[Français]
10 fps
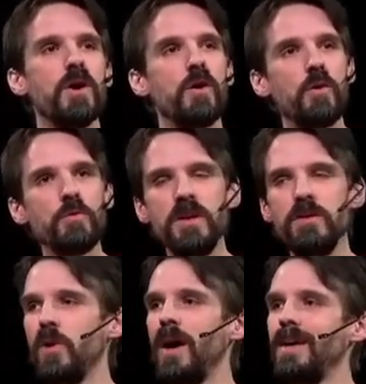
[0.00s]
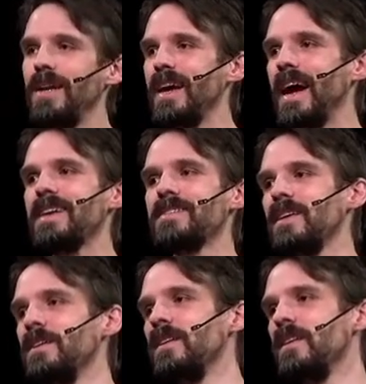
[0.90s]
on y voit les
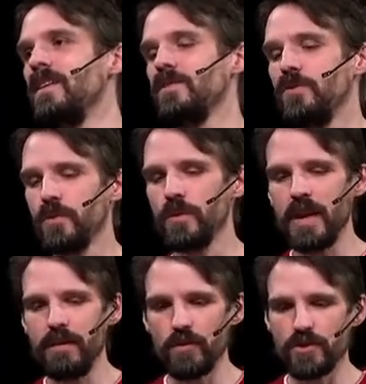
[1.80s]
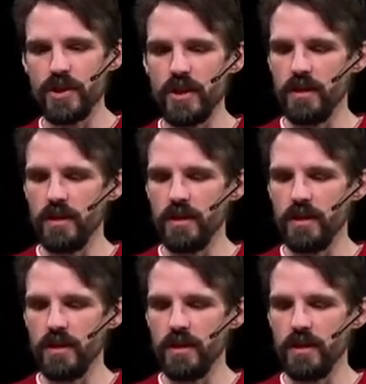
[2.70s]
racines de l'Évangile.